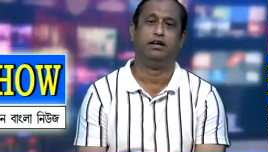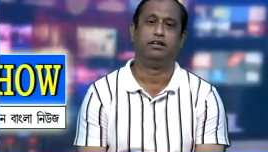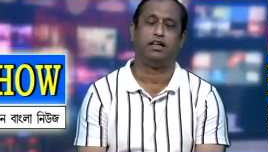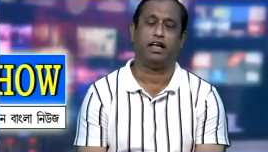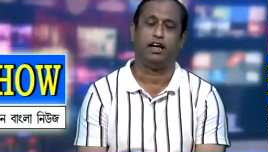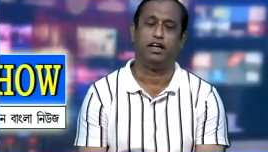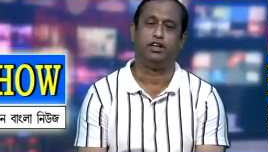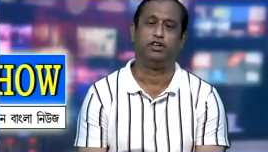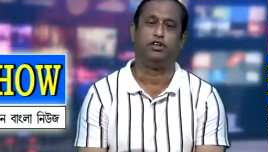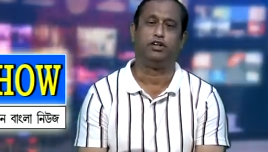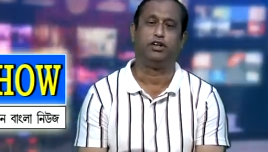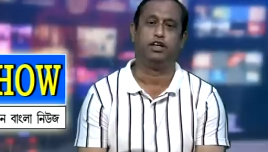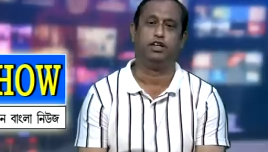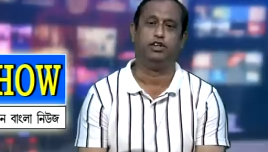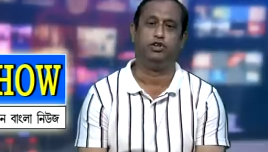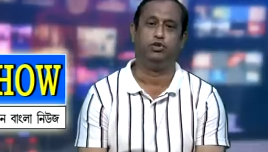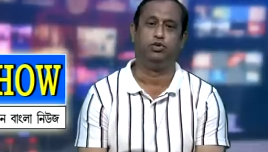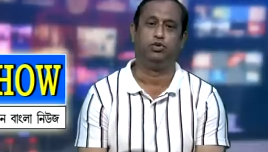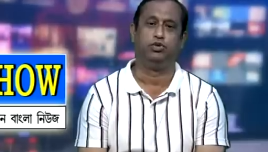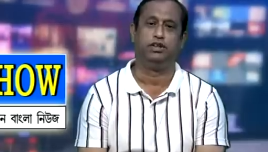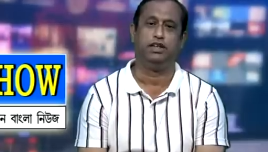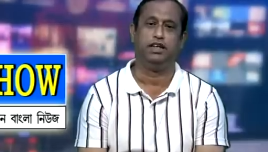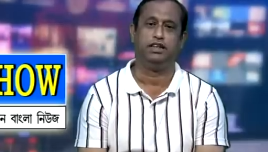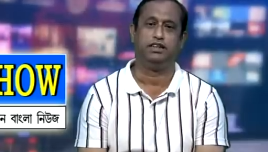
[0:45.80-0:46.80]
তাদের সঙ্গে
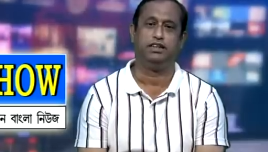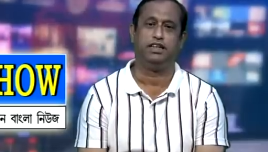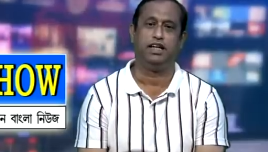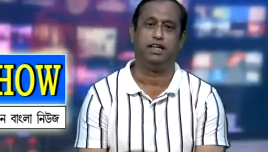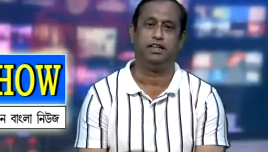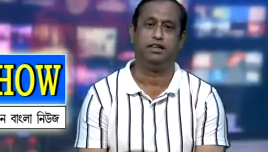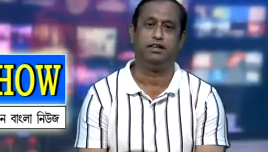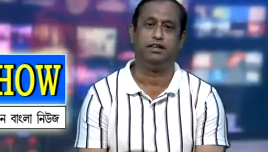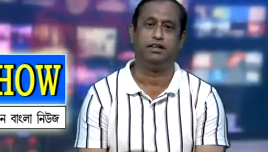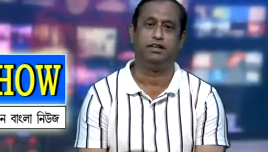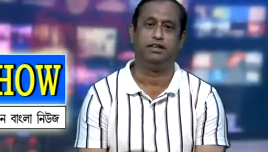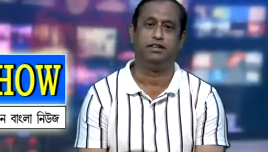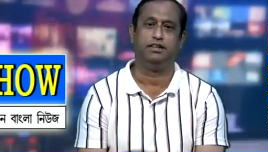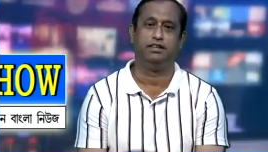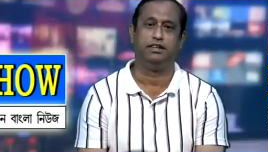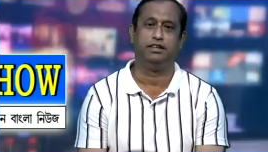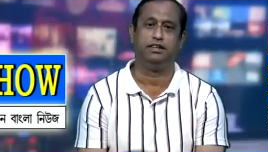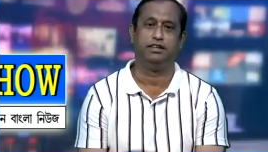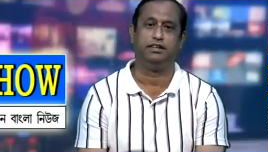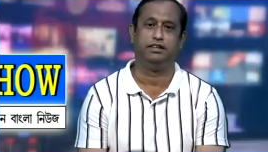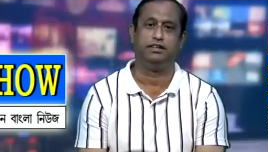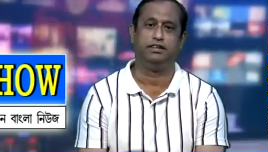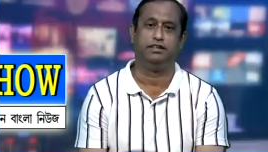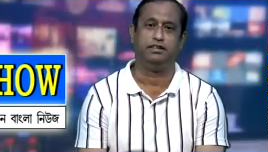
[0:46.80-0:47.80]
যোগ দিয়েছেন
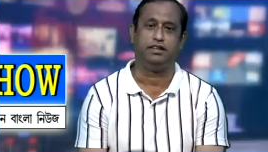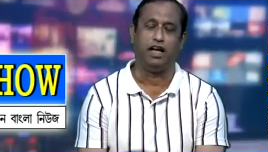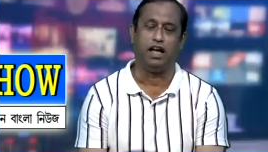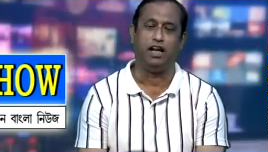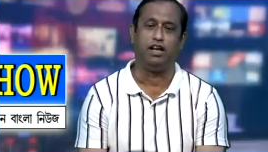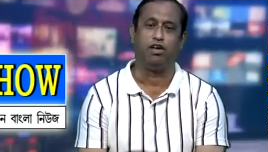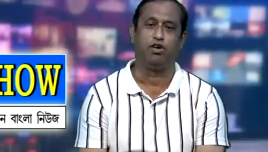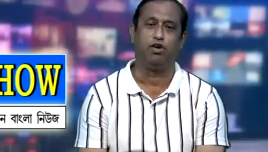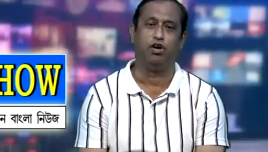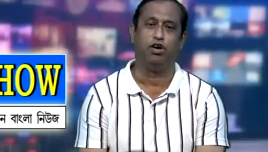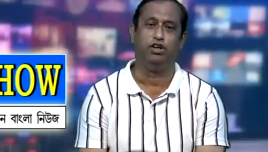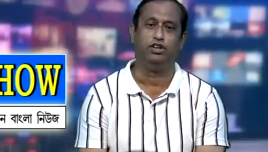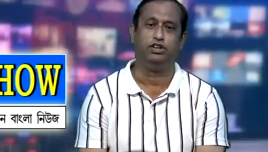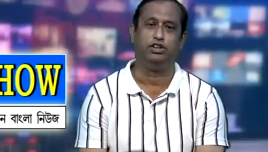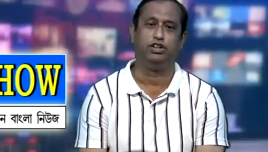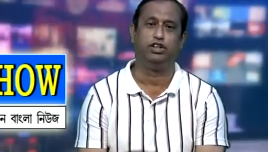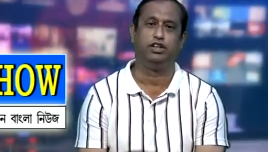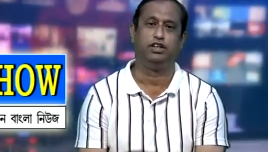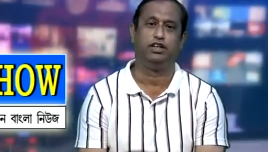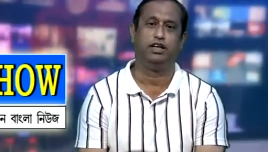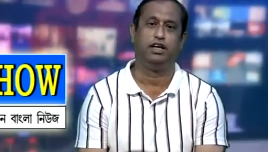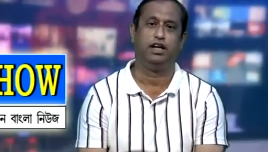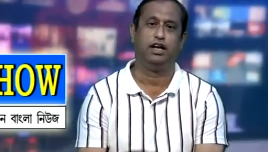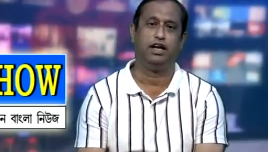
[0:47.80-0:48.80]
জানিগঞ্জ
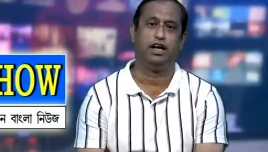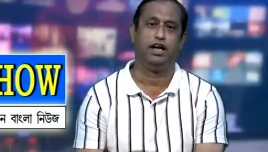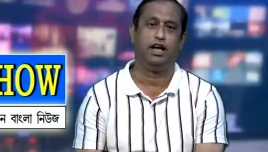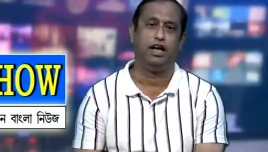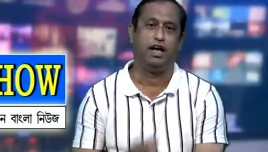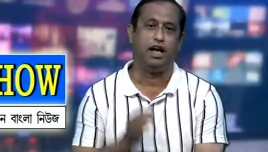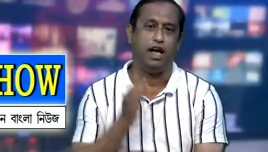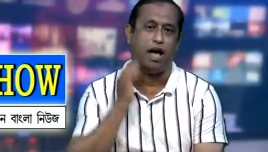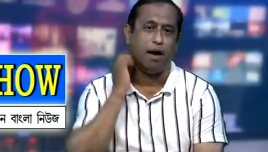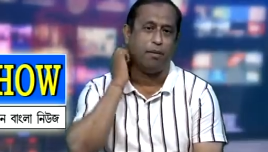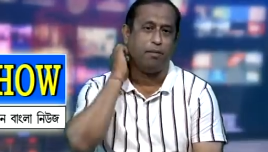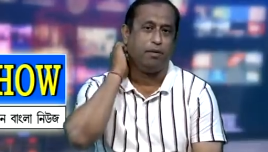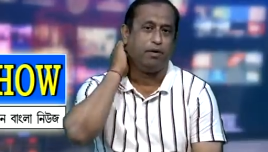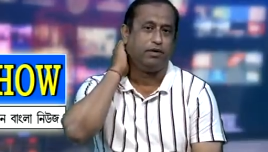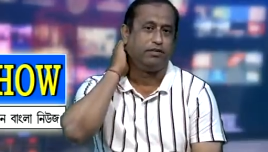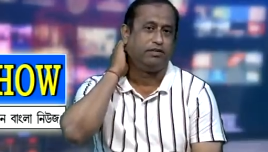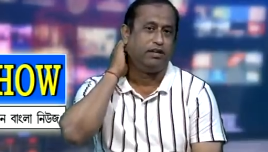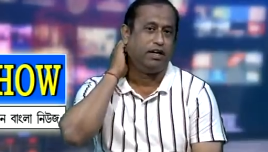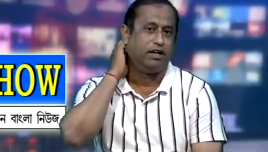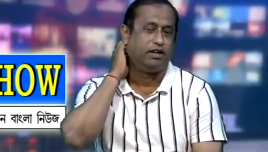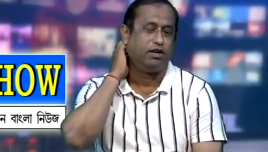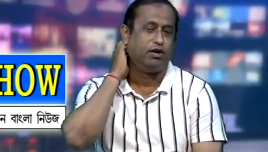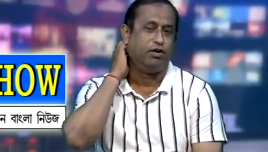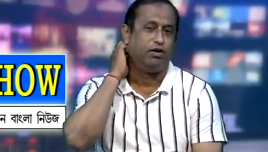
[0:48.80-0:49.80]
এবং
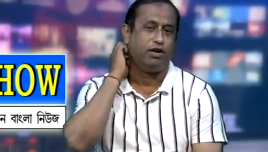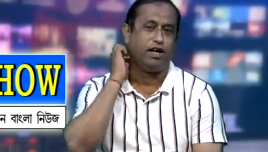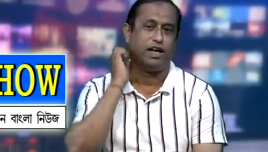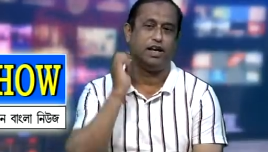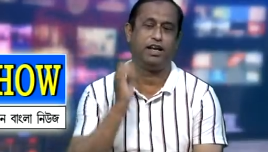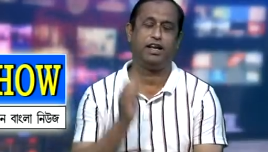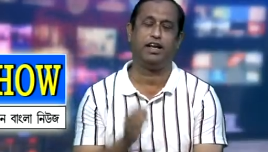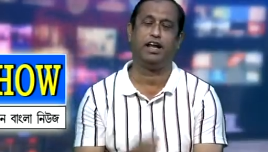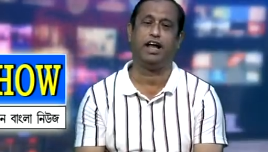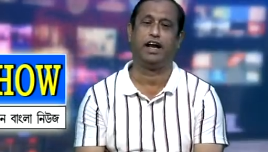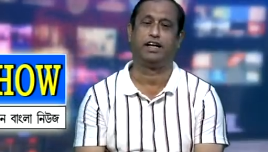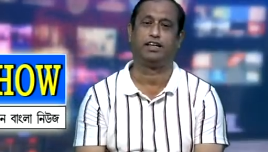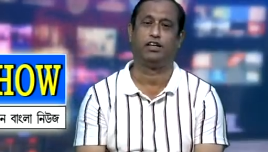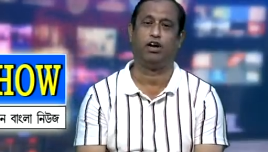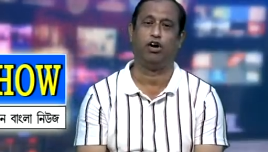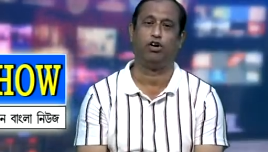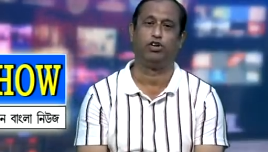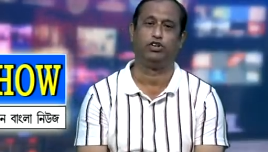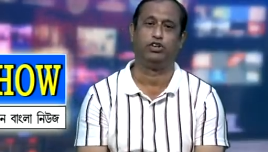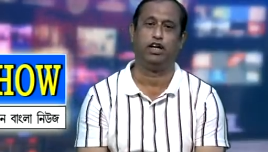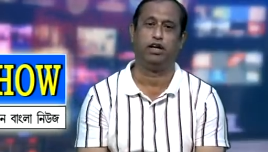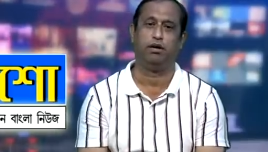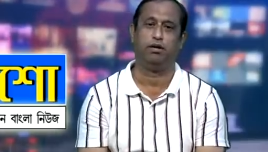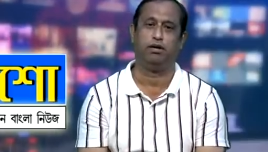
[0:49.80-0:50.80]
সেন্ট্রাল রোডের একটা
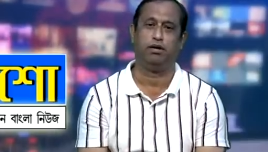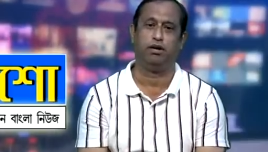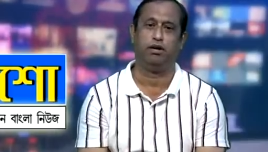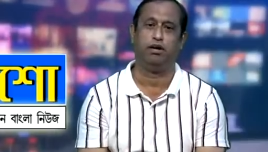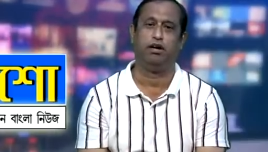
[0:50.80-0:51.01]
অংশের